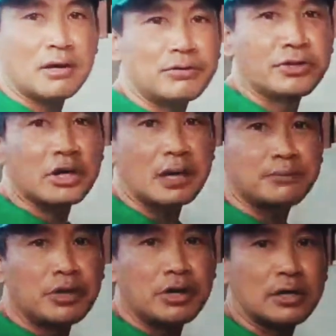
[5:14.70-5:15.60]
เฮานะครับ
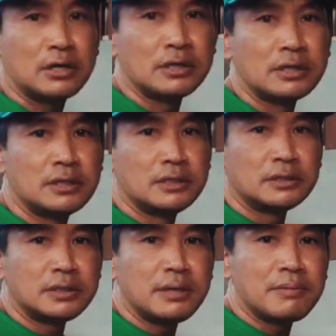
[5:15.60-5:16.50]
เนาะ
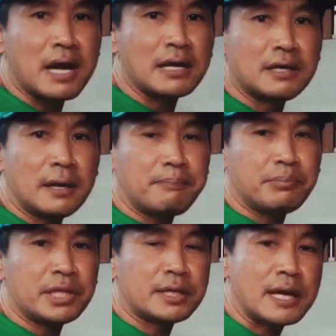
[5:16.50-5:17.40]
ทีมงานแฮป
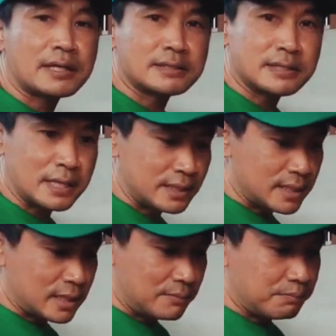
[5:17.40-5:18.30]
ปี้การเกษตร
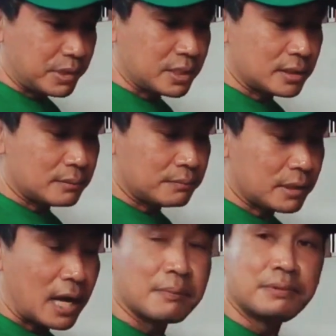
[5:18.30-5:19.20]
นะครับ เป็น
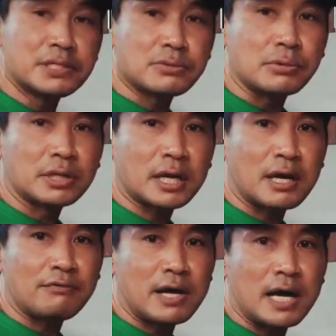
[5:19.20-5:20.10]
การพิสูจน์นะค
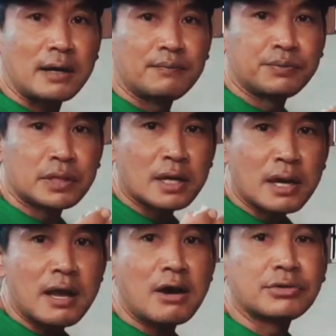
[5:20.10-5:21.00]
รับว่า
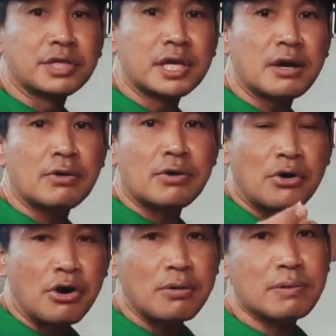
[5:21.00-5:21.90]
ข้าวเหนียว
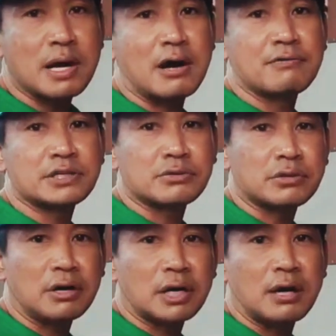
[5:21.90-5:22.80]
หอมขาววิสุท
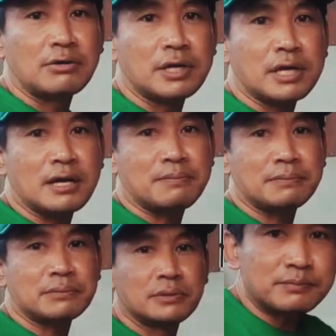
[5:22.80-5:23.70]
ธ์ของเรานะครับ
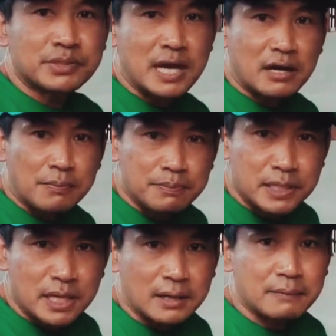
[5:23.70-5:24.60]
จากกระเปลื
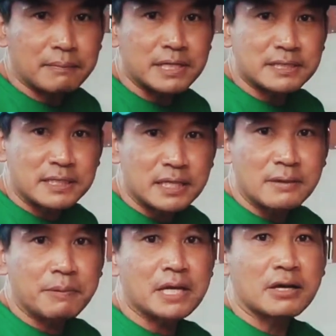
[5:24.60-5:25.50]
อกไม่สี
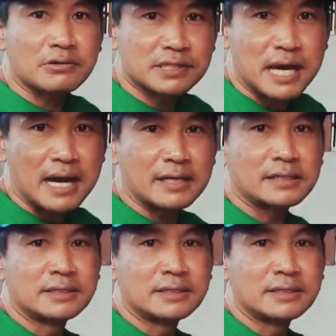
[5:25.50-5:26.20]
เป็นข้าวสาร